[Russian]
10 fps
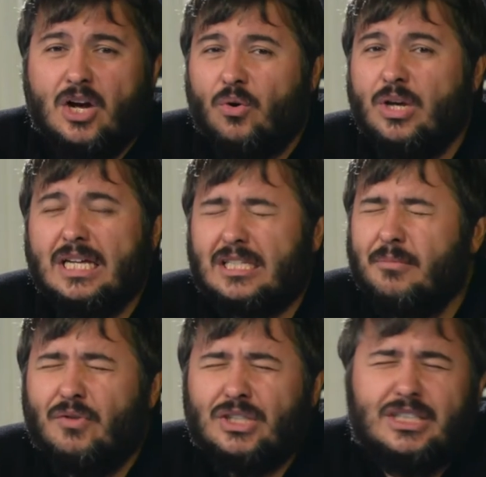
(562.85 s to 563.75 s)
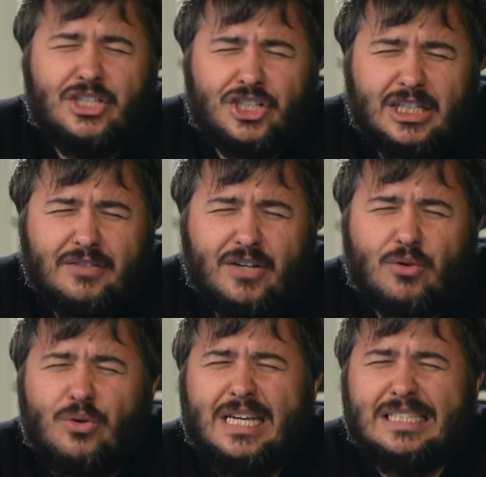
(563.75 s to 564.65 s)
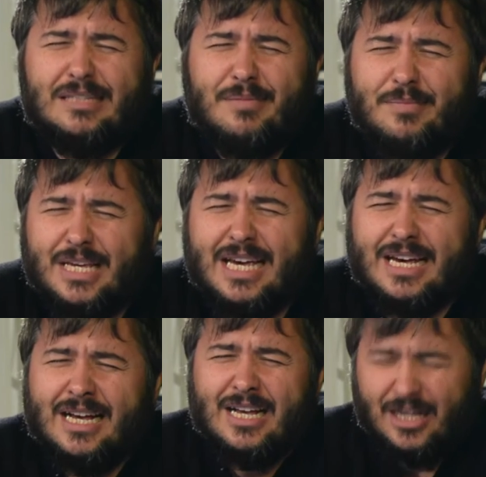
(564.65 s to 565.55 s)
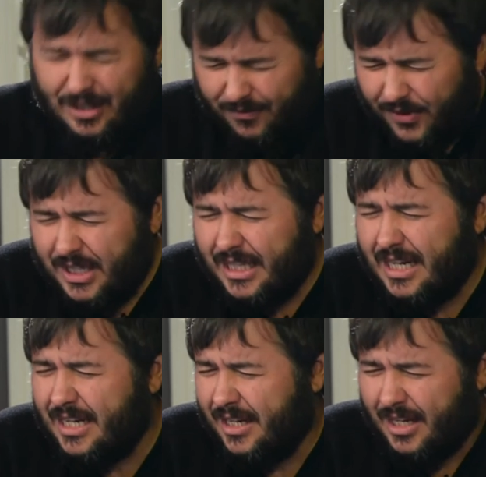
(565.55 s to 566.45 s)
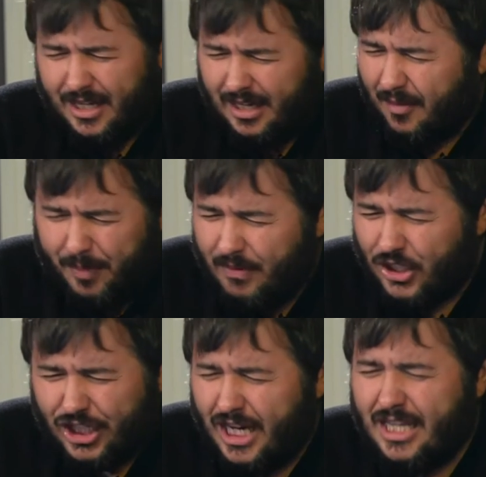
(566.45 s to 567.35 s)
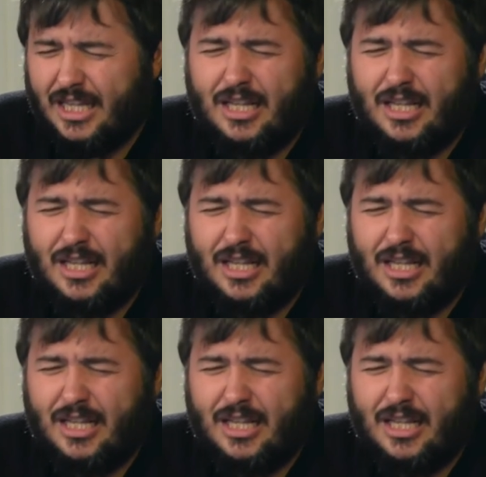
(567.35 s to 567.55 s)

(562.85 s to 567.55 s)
О, если бы вот этот человек, о, если бы мне а, выдали а, повышение на